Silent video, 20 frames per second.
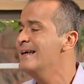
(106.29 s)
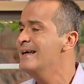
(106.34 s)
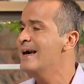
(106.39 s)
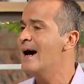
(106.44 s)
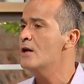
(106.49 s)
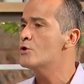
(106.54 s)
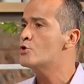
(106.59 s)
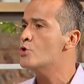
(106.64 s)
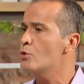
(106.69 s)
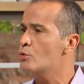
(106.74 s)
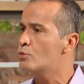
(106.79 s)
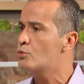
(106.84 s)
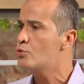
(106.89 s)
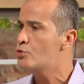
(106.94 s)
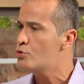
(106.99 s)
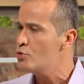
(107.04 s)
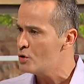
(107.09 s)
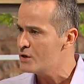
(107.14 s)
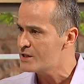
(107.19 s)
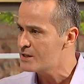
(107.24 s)
Yani çok
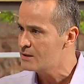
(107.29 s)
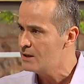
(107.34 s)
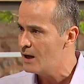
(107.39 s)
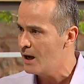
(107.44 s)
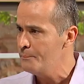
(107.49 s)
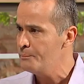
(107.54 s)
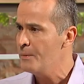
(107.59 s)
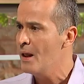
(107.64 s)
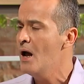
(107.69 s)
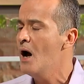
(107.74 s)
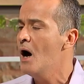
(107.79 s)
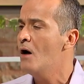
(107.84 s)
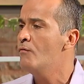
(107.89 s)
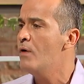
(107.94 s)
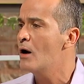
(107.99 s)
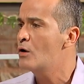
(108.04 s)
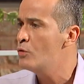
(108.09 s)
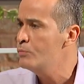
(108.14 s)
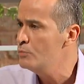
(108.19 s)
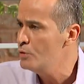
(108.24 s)
düşük ısıda
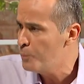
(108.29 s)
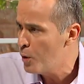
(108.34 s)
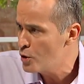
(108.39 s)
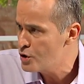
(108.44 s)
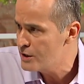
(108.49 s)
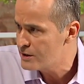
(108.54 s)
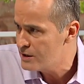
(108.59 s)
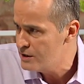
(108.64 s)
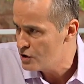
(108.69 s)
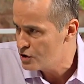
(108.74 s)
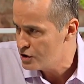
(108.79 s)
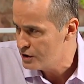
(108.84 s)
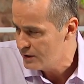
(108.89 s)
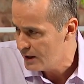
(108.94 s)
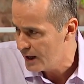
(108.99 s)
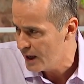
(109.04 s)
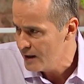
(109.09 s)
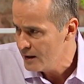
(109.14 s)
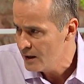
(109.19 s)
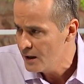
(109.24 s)
vakumlu poşetin
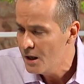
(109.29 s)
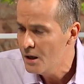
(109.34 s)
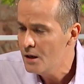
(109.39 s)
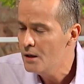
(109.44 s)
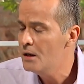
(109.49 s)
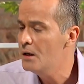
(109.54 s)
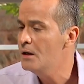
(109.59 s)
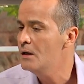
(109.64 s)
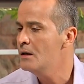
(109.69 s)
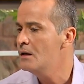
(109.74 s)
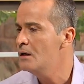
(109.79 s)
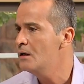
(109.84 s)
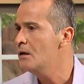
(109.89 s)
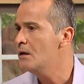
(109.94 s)
içinde e,